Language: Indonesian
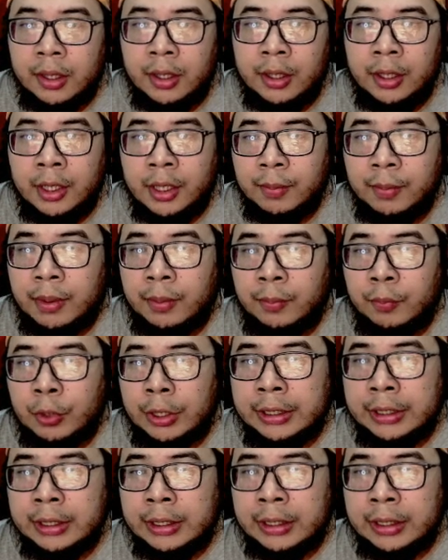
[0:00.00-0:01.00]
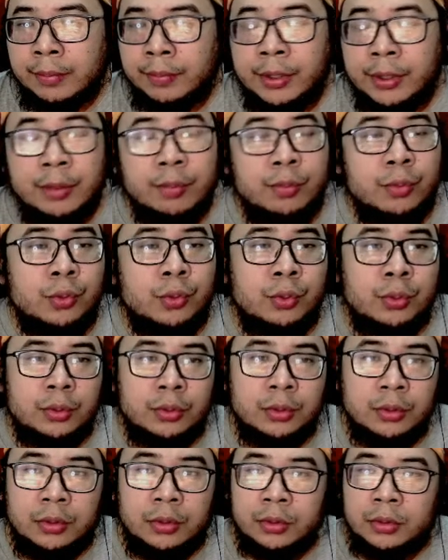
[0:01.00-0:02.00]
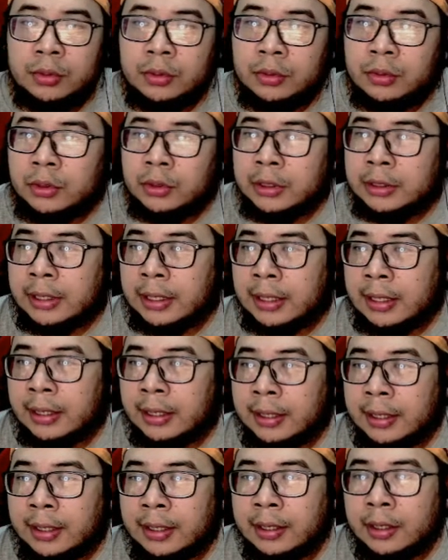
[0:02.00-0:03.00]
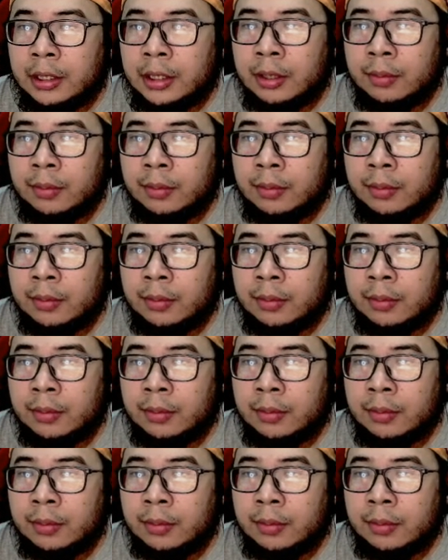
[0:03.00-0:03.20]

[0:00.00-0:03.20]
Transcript: ini kemampuannya 6000 disarankan dan